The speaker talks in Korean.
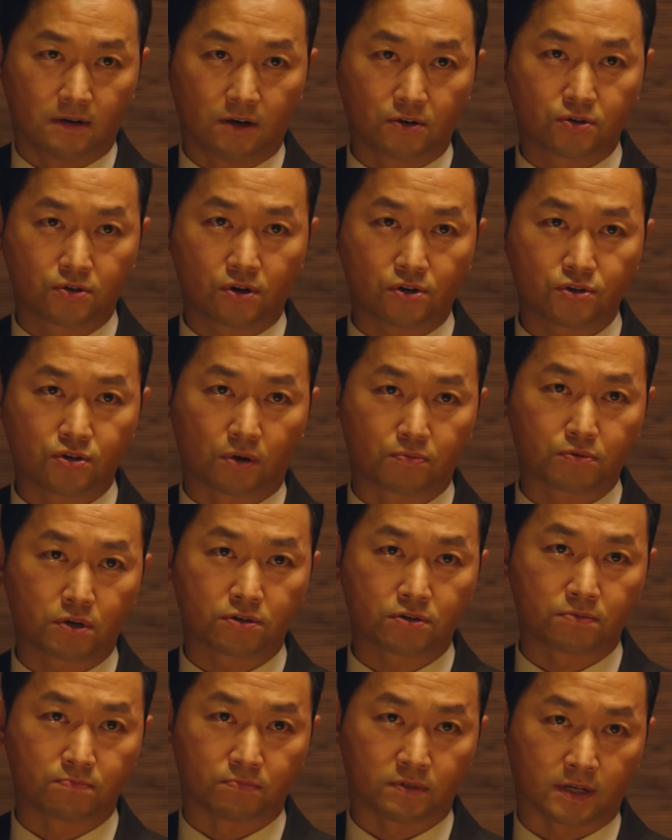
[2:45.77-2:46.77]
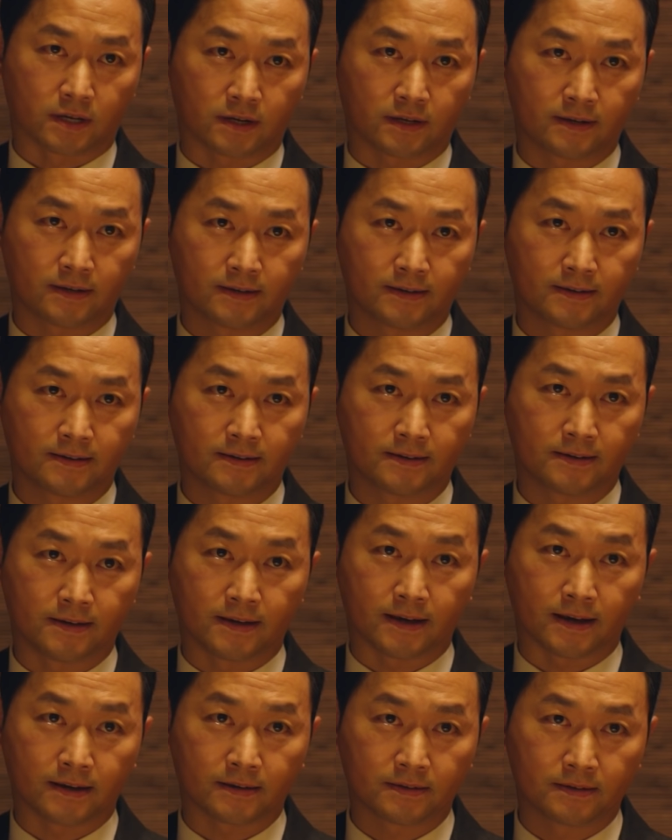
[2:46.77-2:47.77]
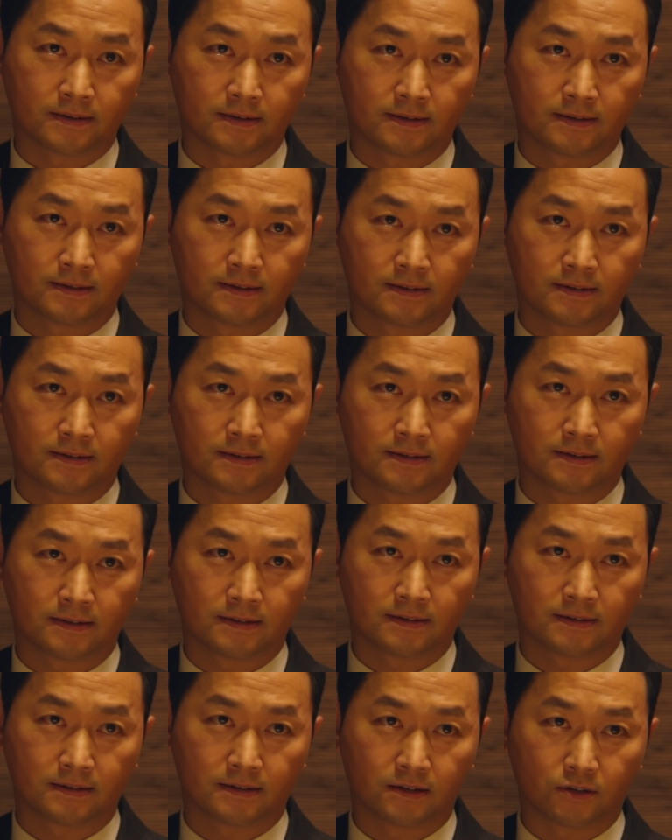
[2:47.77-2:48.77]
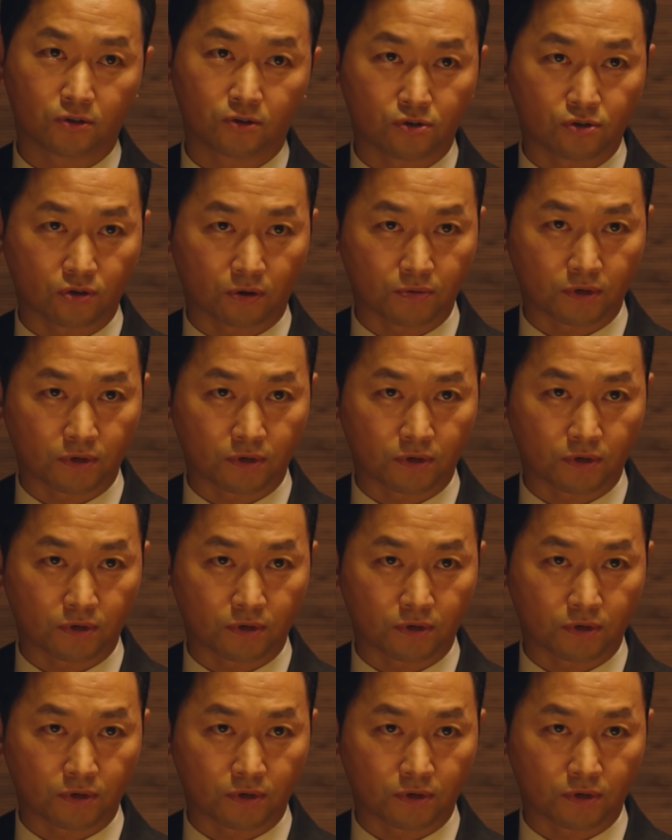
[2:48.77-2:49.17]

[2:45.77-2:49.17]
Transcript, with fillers: 어쩔 수 없었습니다. 예, 어쩔 수